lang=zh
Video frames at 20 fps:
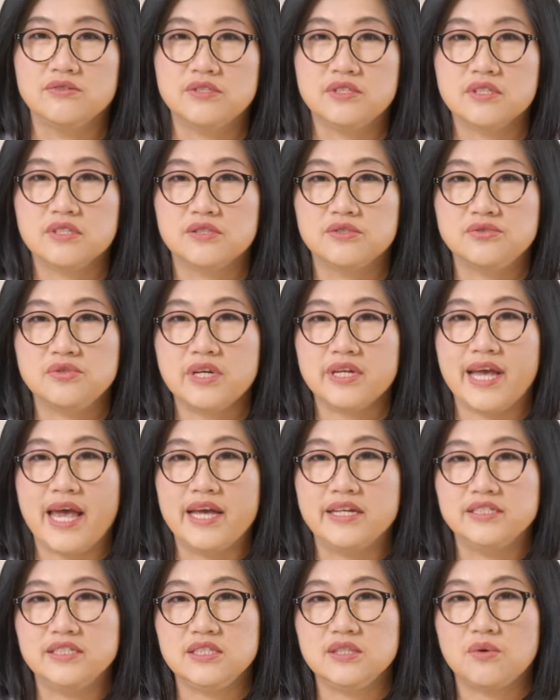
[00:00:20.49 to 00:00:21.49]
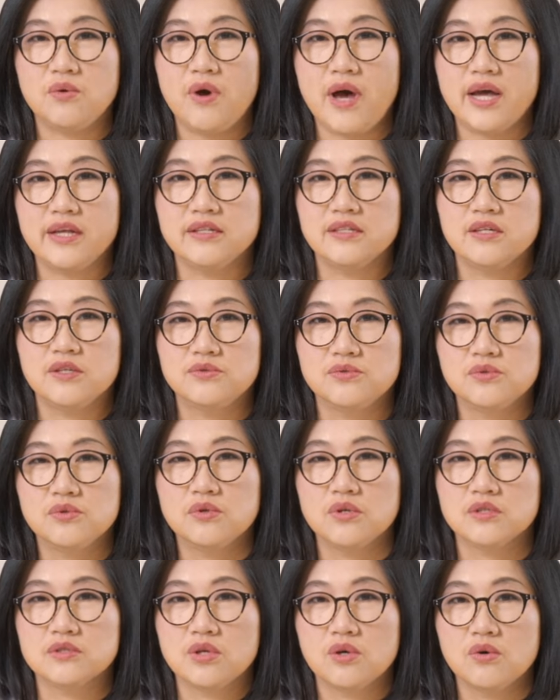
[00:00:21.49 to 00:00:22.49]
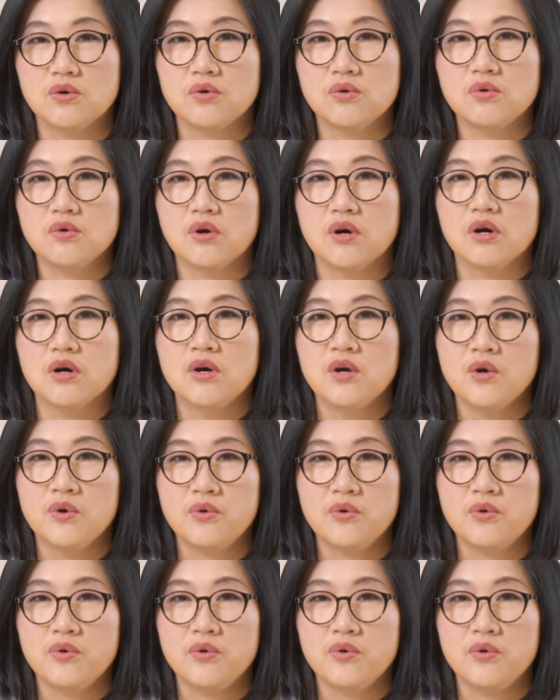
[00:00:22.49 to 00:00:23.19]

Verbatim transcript: 这个税改计划呢，如果通过，